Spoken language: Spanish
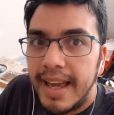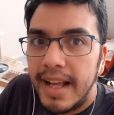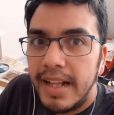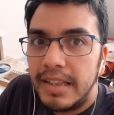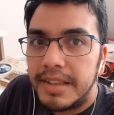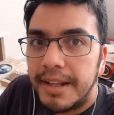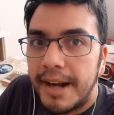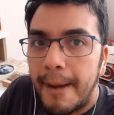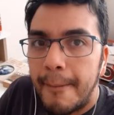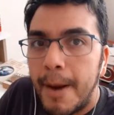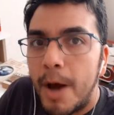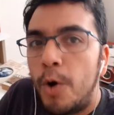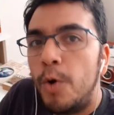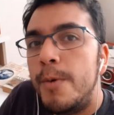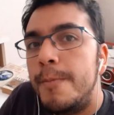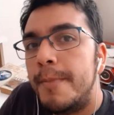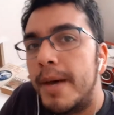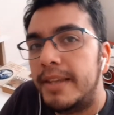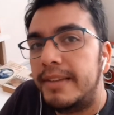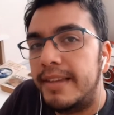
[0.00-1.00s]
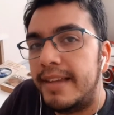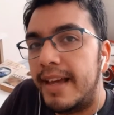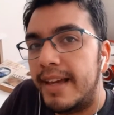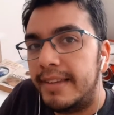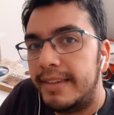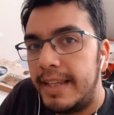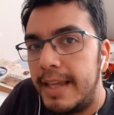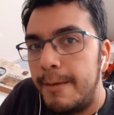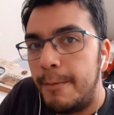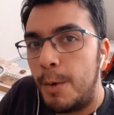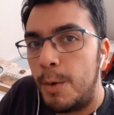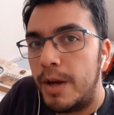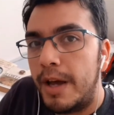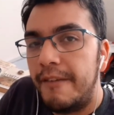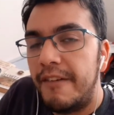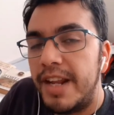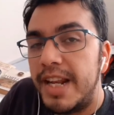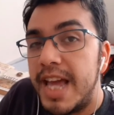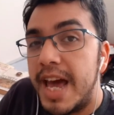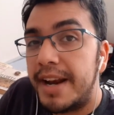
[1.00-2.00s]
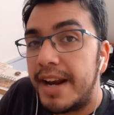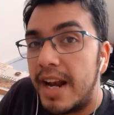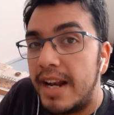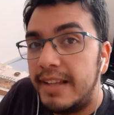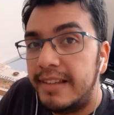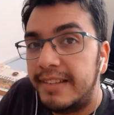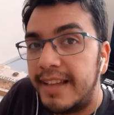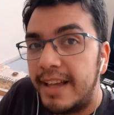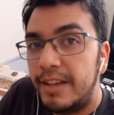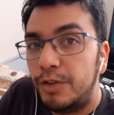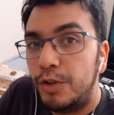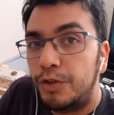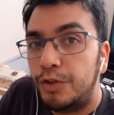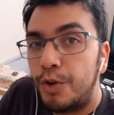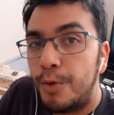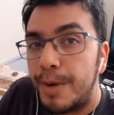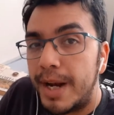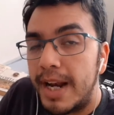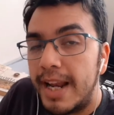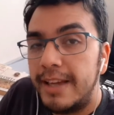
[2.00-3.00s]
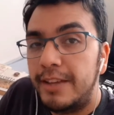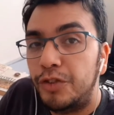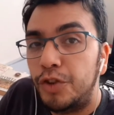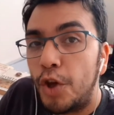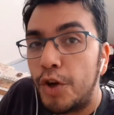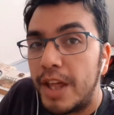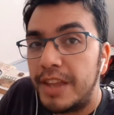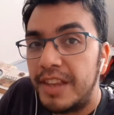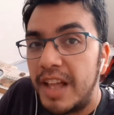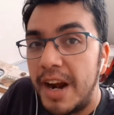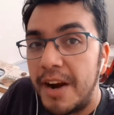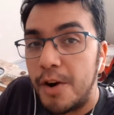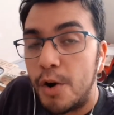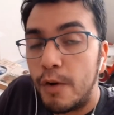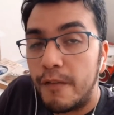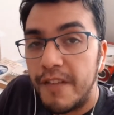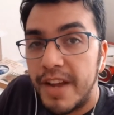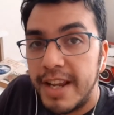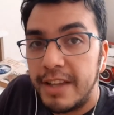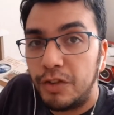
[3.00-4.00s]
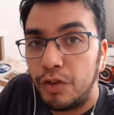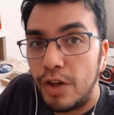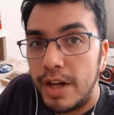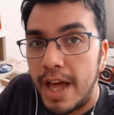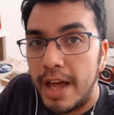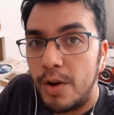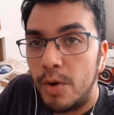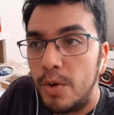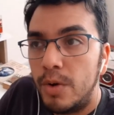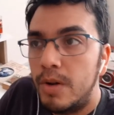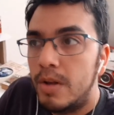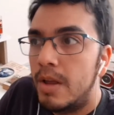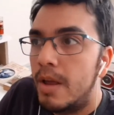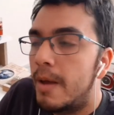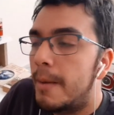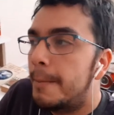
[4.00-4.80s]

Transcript: el trabajo investigativo que venía realizando sobre la historia del rock venezolano,